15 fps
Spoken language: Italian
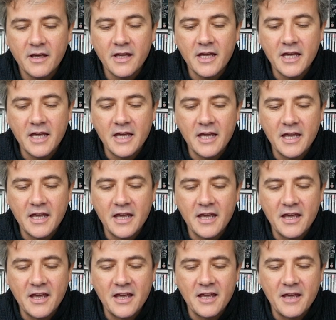
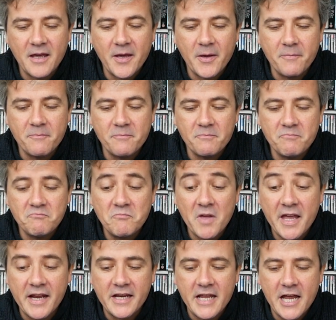e, ehm,
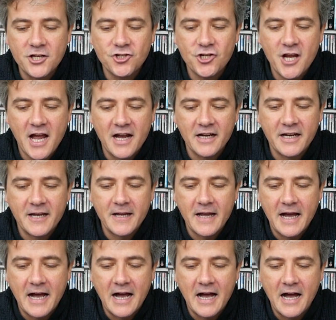e riesci anche
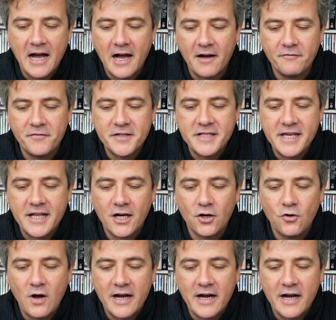a vederlo,